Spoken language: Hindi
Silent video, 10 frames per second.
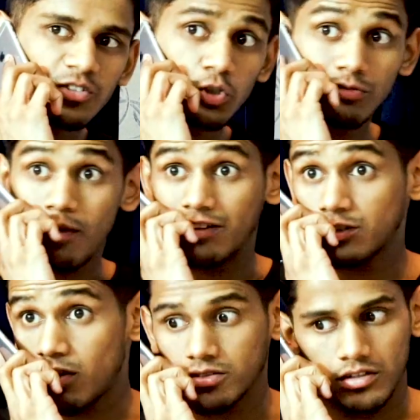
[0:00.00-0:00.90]
अच्छा सुनो मैं
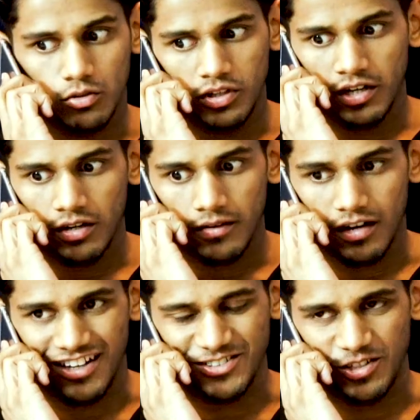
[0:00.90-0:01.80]
बाद में बात करता हूँ ठीक है
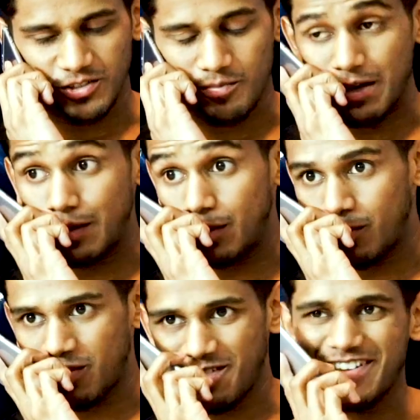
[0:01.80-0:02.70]
हाँ चलो चलो बाय बाय बाय बाय बाय